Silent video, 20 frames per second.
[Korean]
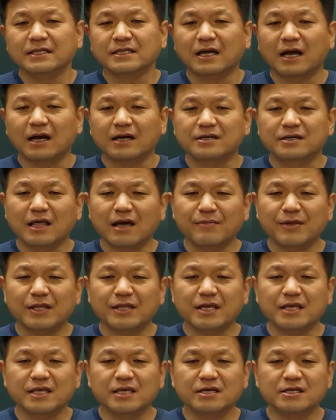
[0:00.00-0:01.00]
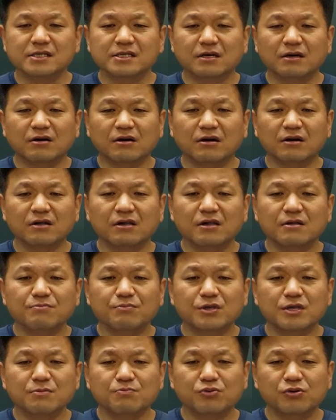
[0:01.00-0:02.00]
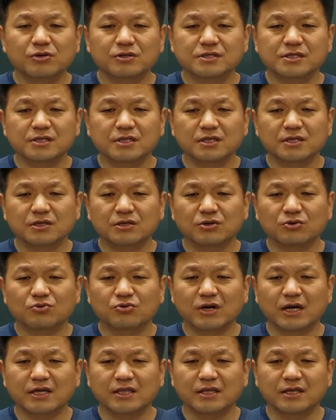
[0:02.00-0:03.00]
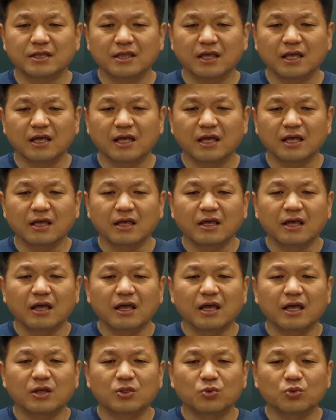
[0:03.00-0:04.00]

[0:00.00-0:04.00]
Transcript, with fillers: 자, 그 다음에 이제 이어서 B 플러스인 경우가 있는데 예,